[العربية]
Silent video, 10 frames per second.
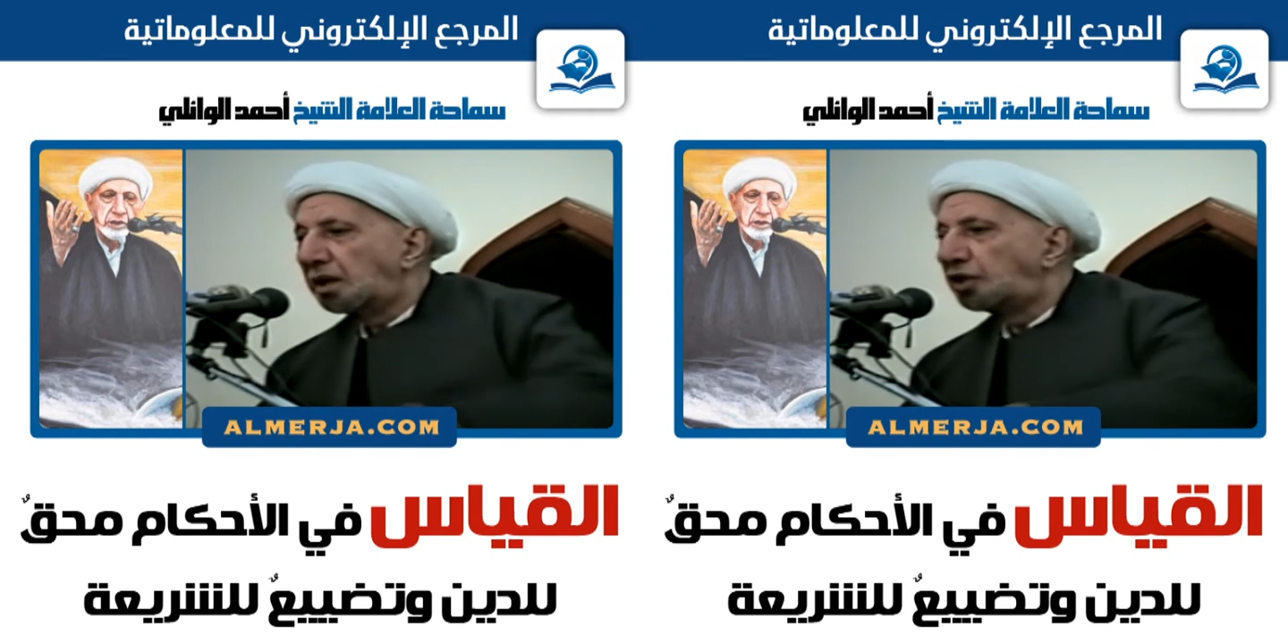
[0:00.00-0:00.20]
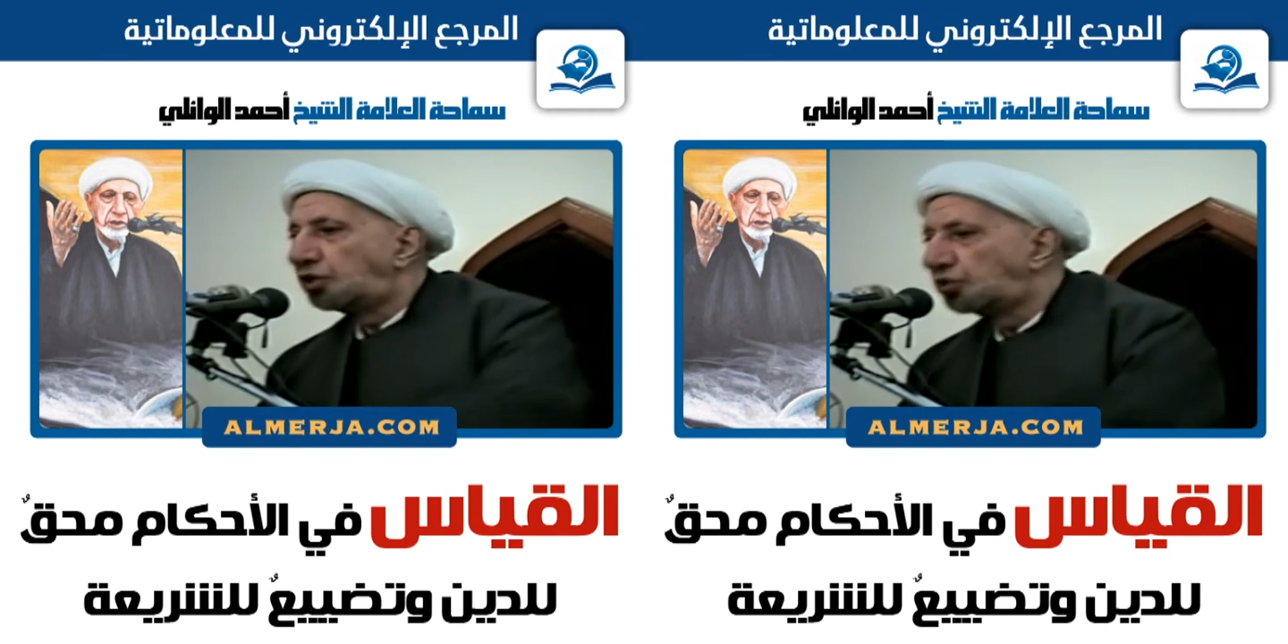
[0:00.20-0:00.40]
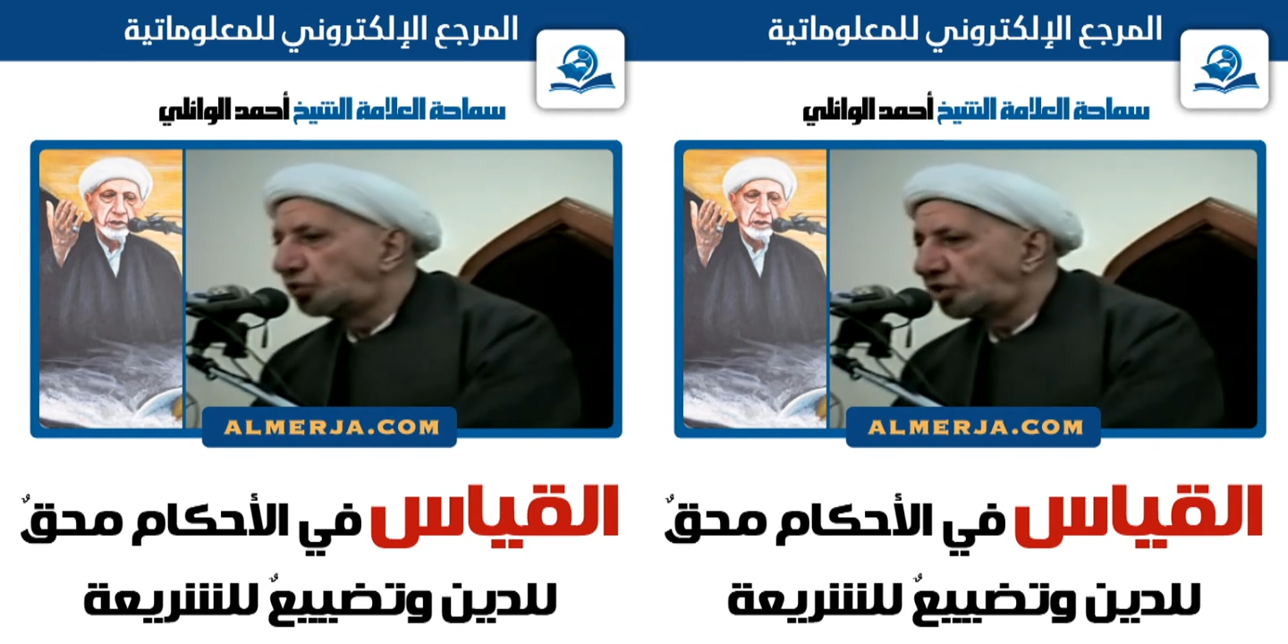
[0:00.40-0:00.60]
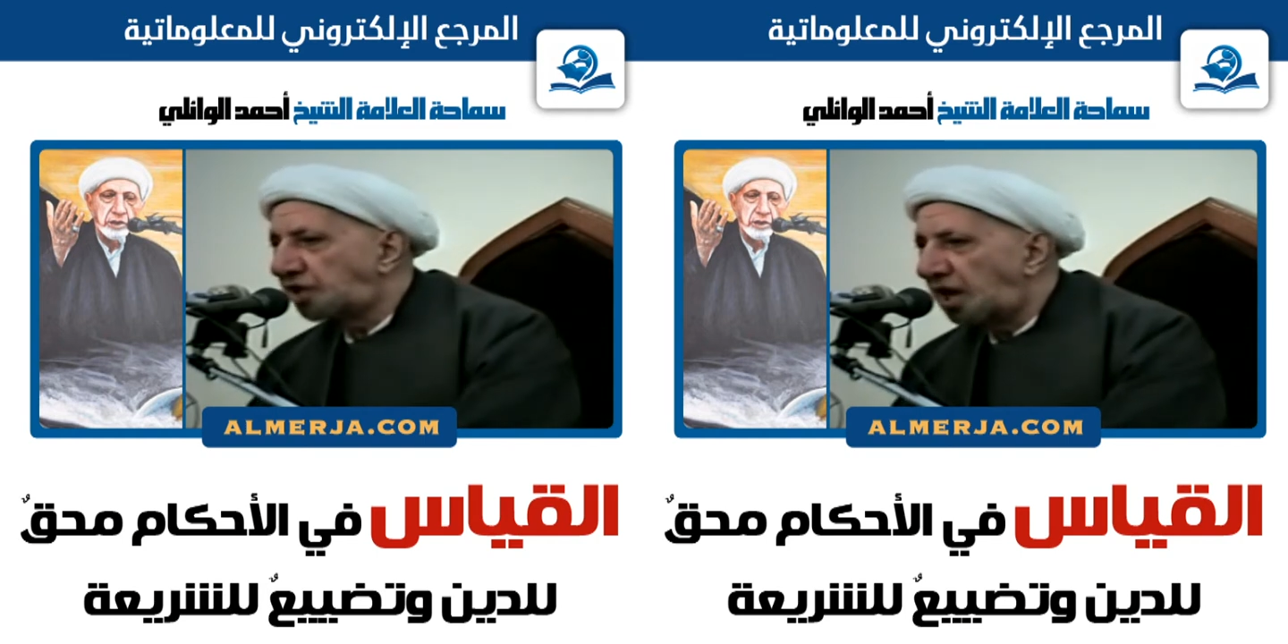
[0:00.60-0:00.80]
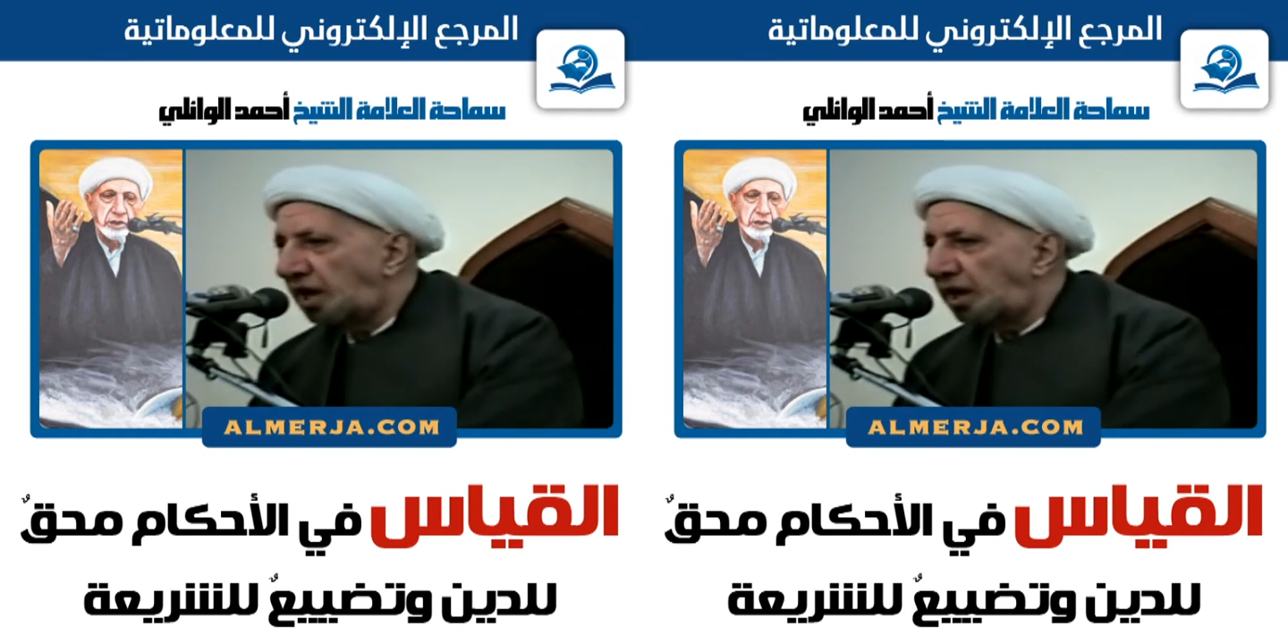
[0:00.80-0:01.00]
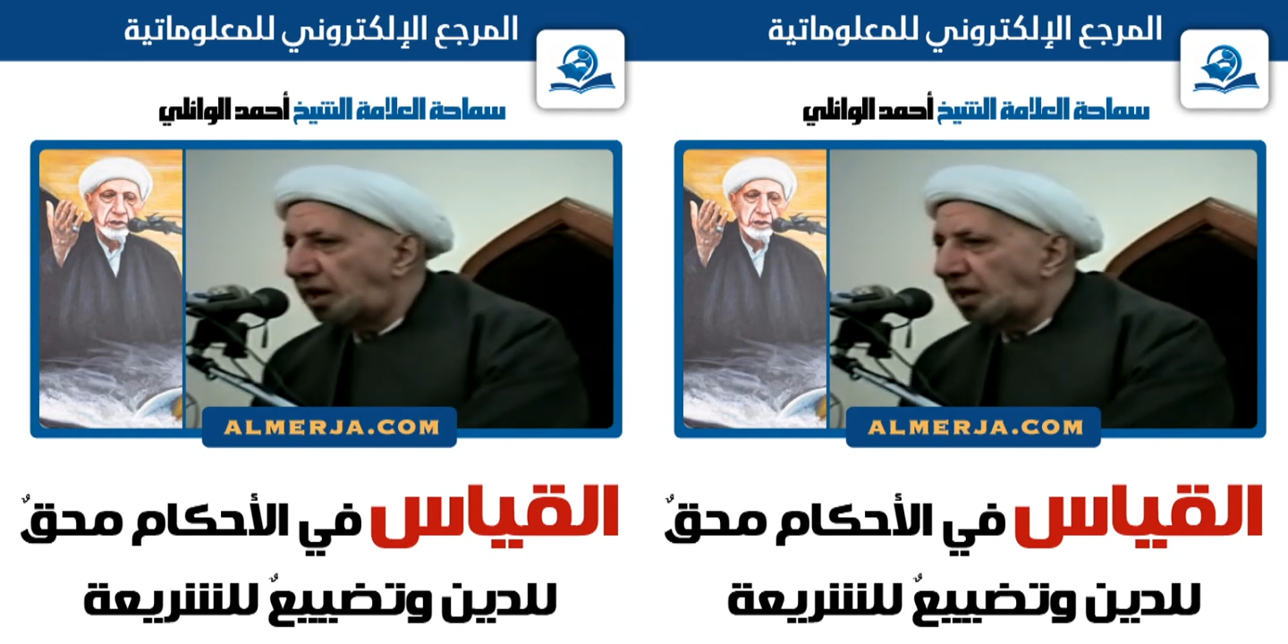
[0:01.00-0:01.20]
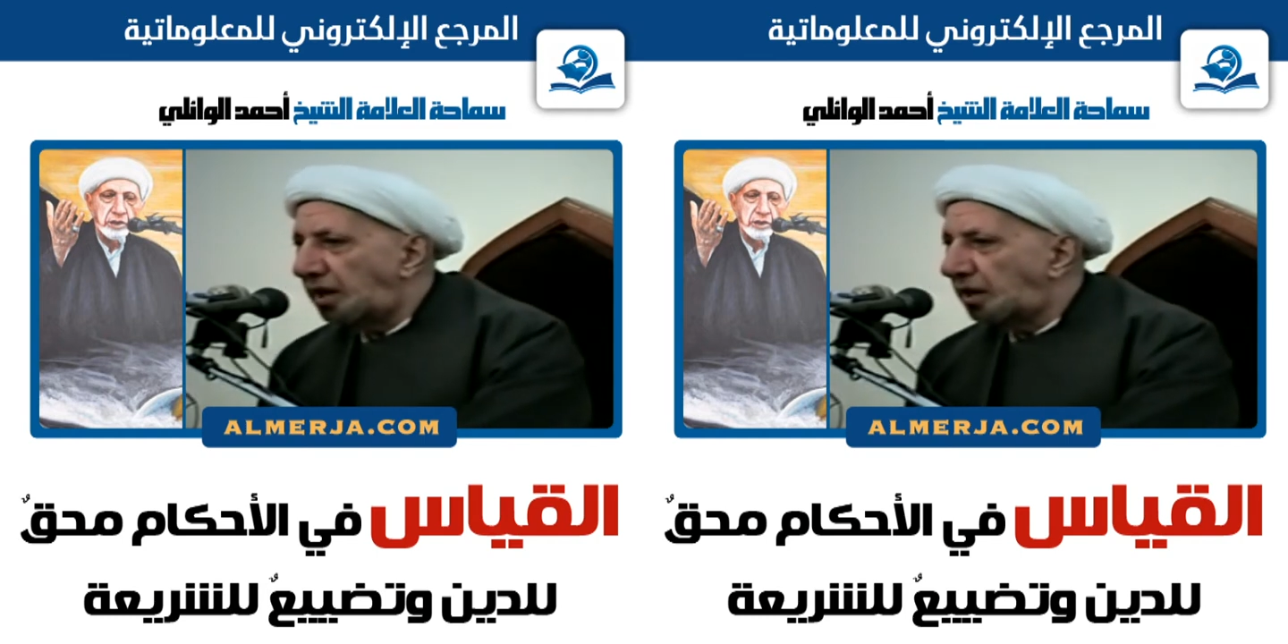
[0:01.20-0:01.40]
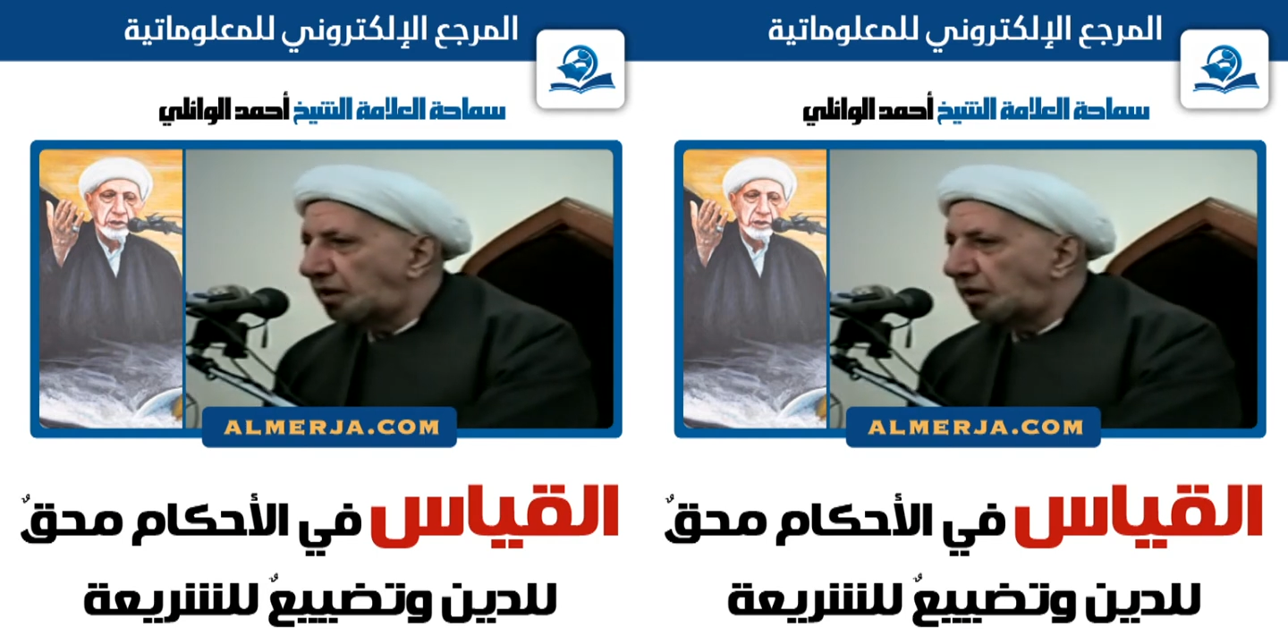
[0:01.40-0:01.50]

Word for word: يجوز له